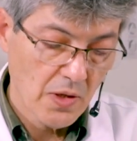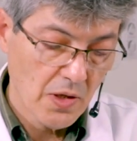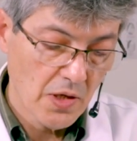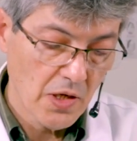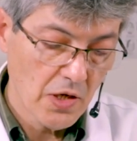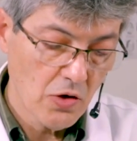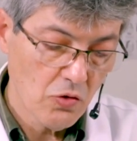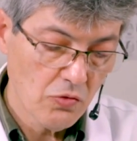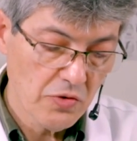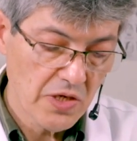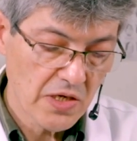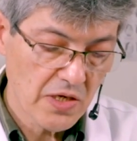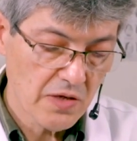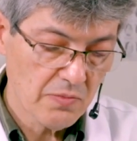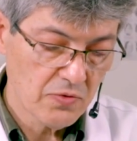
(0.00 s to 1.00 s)
y lo
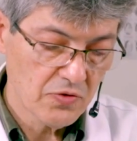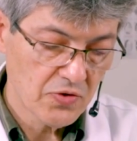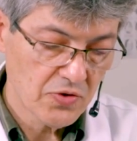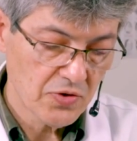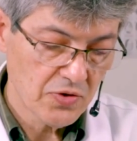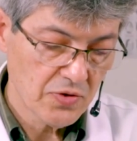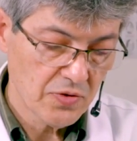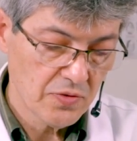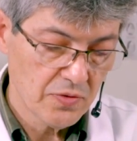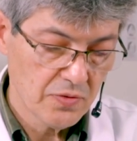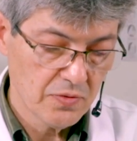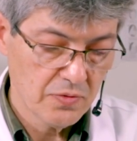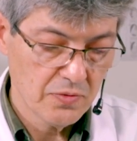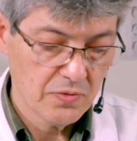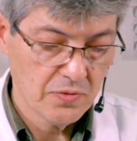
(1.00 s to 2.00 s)
ubicamos
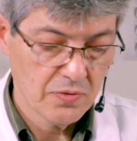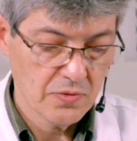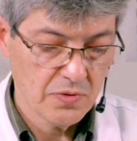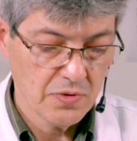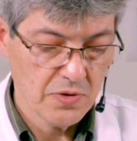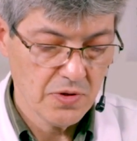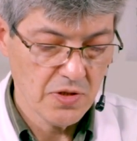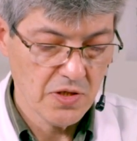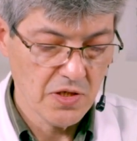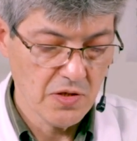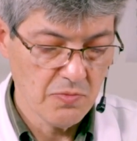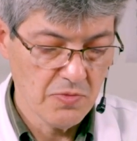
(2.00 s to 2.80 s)
en el